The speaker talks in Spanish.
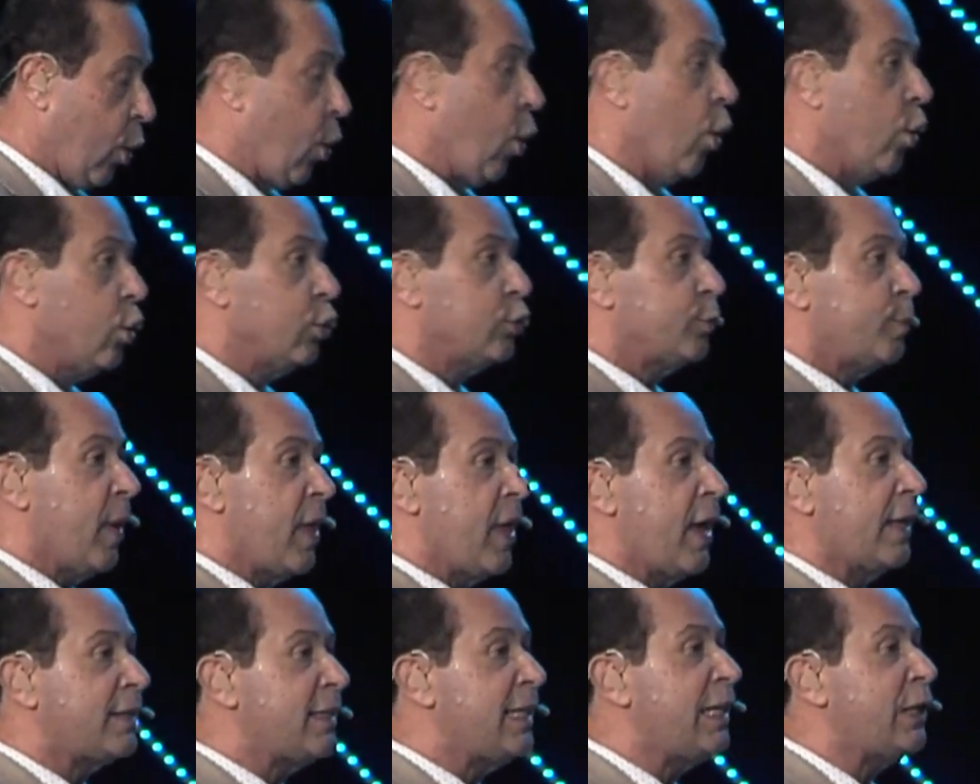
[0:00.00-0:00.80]
con los
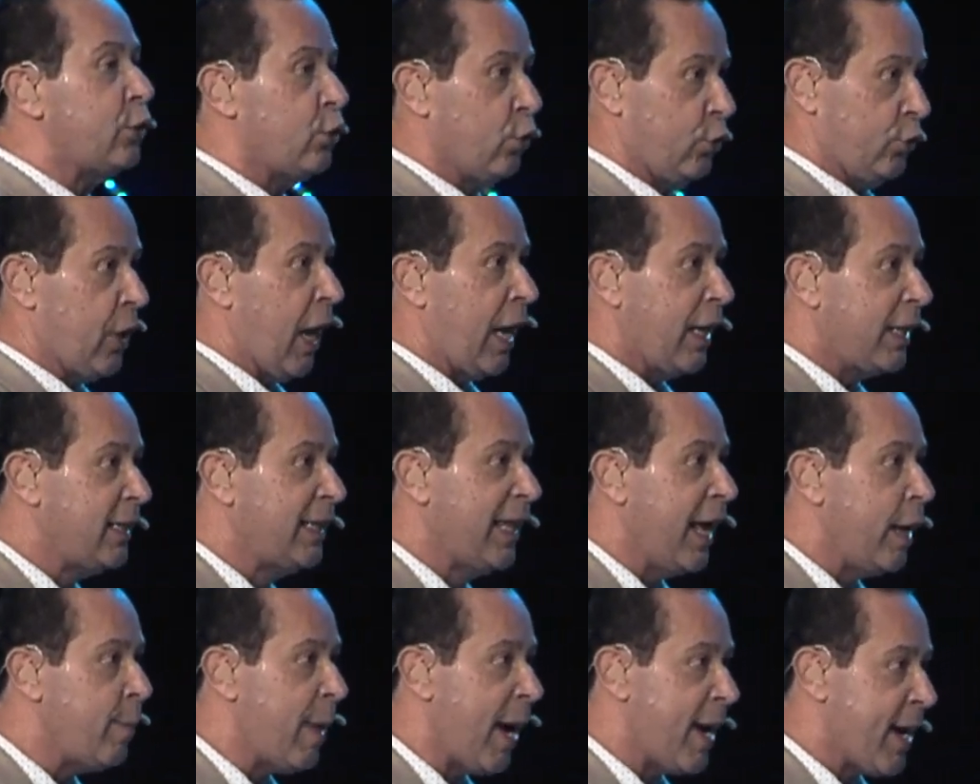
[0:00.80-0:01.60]
pedacitos
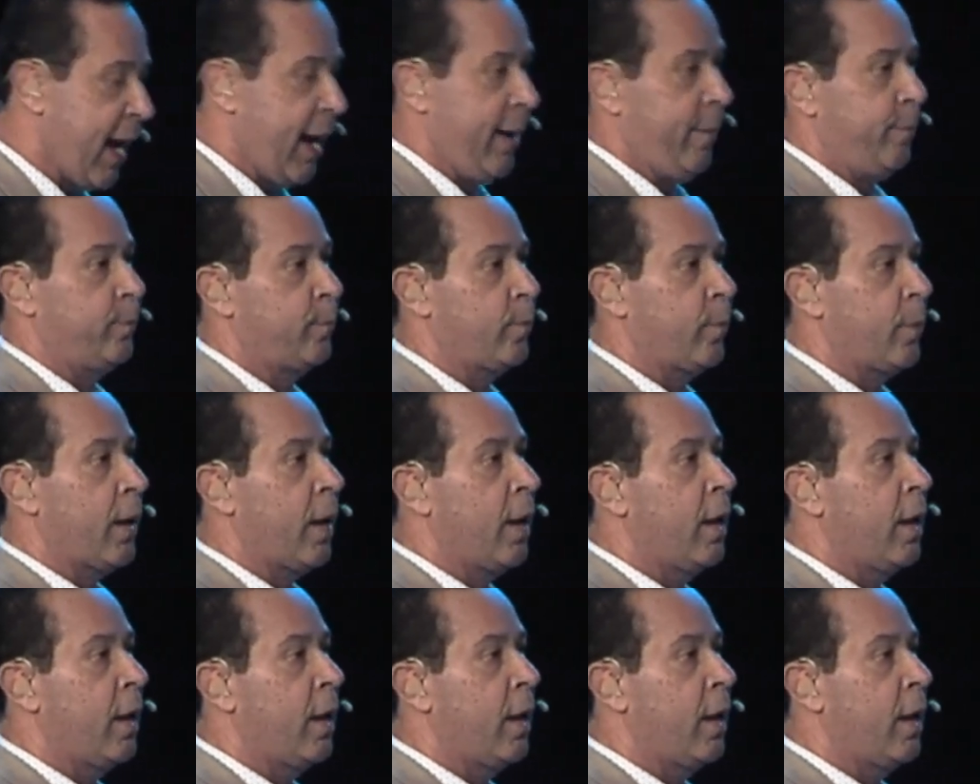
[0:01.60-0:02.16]
de maná.